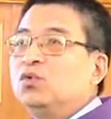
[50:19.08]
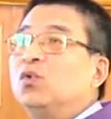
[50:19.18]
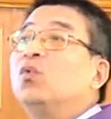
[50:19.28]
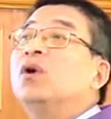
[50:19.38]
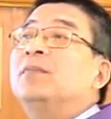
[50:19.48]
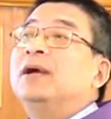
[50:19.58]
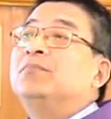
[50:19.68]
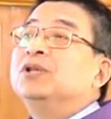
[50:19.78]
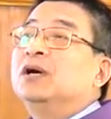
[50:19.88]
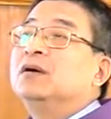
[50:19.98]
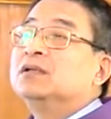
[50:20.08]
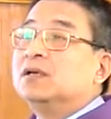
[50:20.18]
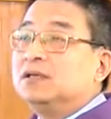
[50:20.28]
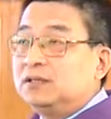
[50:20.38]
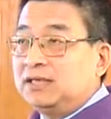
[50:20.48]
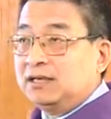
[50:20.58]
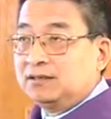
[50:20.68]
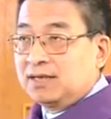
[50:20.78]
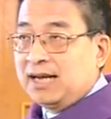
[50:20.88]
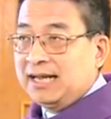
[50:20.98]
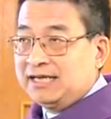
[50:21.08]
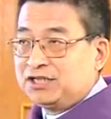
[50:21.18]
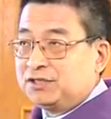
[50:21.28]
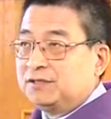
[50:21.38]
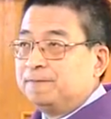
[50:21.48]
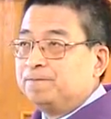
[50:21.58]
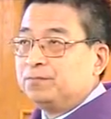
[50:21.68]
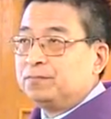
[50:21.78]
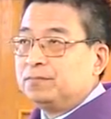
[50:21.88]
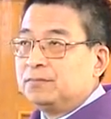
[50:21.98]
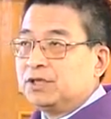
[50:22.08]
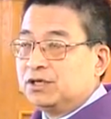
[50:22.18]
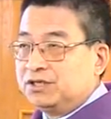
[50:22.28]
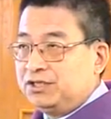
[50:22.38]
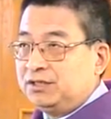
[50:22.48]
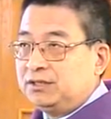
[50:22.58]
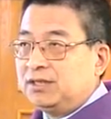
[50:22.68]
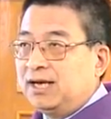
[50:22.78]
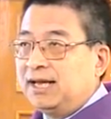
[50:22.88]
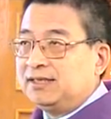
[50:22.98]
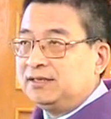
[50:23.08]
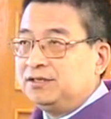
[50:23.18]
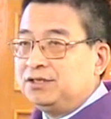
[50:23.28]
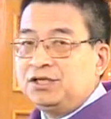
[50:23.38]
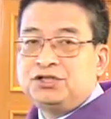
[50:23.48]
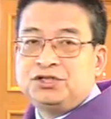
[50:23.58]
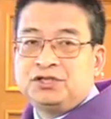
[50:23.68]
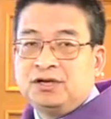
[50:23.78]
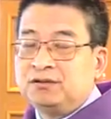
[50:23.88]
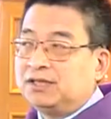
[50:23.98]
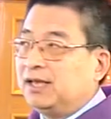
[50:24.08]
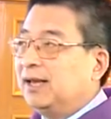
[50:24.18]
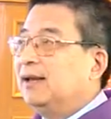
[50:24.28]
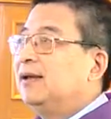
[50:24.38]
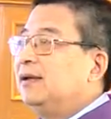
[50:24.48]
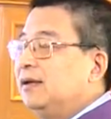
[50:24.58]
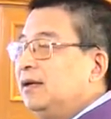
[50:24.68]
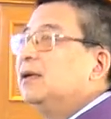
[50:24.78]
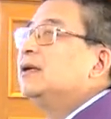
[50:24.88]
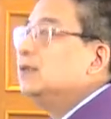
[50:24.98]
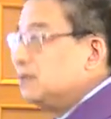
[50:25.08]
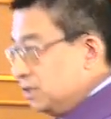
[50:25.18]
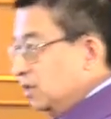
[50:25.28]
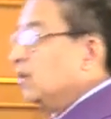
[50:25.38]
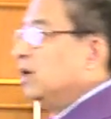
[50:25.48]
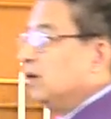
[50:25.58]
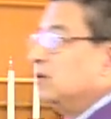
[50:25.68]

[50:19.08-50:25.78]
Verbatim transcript: 如果我们不能够讲开始的信心和爱心坚持到底，神会